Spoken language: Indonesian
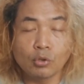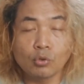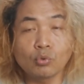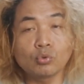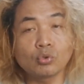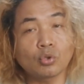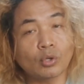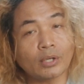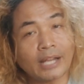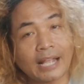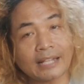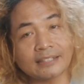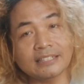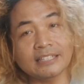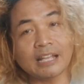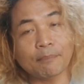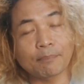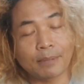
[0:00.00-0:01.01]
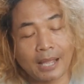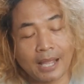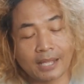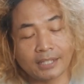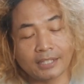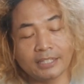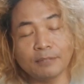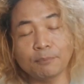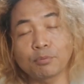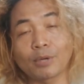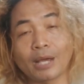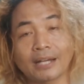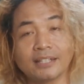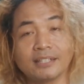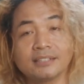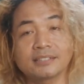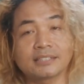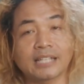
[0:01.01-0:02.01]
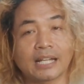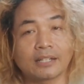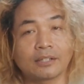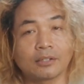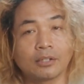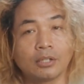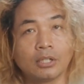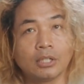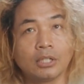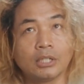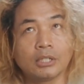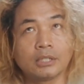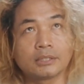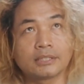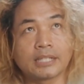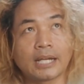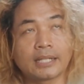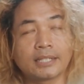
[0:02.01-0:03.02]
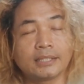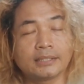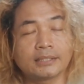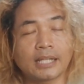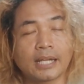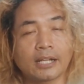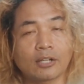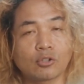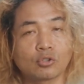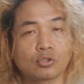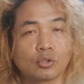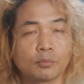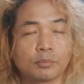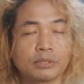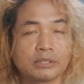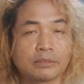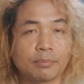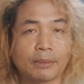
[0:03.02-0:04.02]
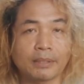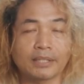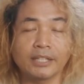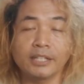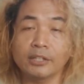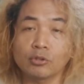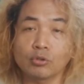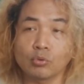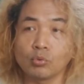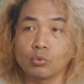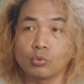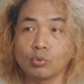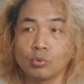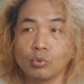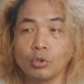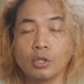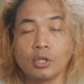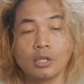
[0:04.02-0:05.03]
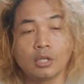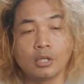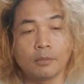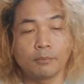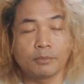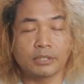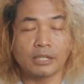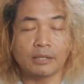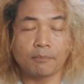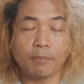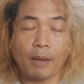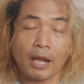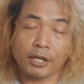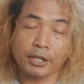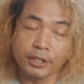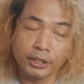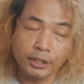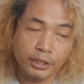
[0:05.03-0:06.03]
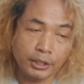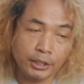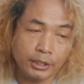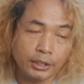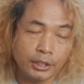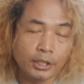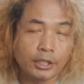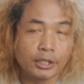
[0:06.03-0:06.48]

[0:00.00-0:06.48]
untuk reaksinya Bang ini bukan instan ya jadi saya konsumsi seperti itu misal pagi